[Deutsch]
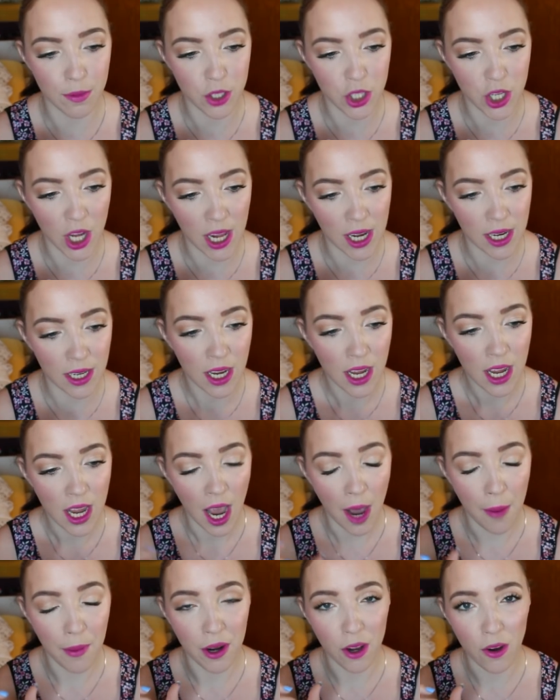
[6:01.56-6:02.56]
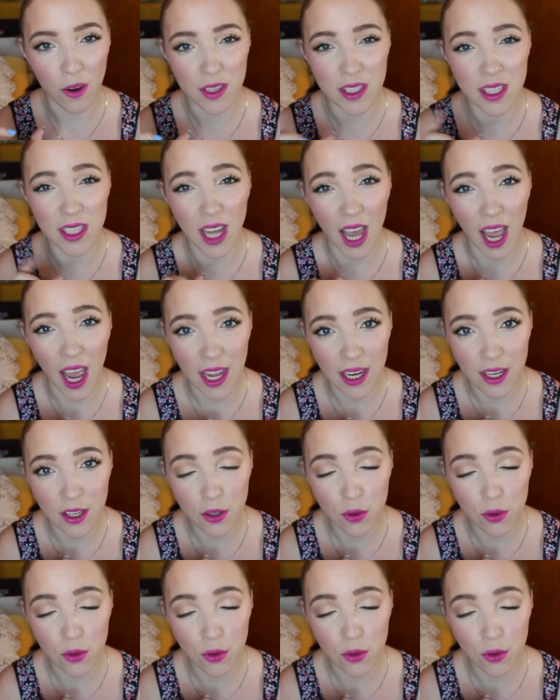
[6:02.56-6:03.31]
bestellen, aber da kostet eine